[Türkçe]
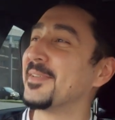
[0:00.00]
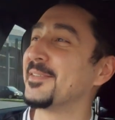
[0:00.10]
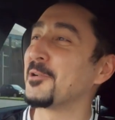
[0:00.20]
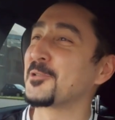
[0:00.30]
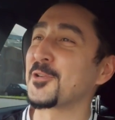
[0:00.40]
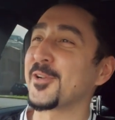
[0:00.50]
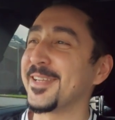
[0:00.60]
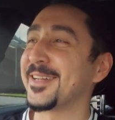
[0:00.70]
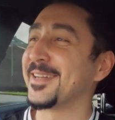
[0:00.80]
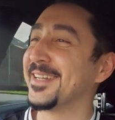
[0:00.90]

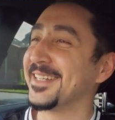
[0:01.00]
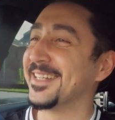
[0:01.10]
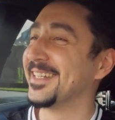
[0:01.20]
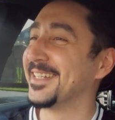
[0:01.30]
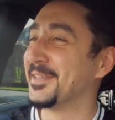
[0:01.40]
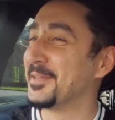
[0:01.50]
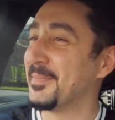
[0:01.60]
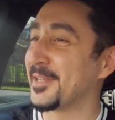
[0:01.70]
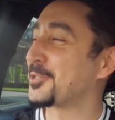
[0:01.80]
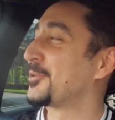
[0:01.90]
yolculuklara e,
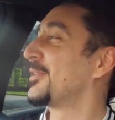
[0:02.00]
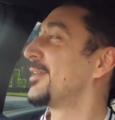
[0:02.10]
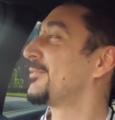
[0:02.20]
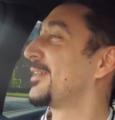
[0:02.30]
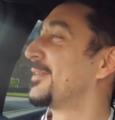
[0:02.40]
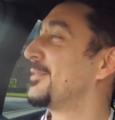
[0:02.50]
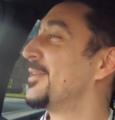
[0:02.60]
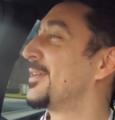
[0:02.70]
başlıyorlar. Falan. Aynen öyle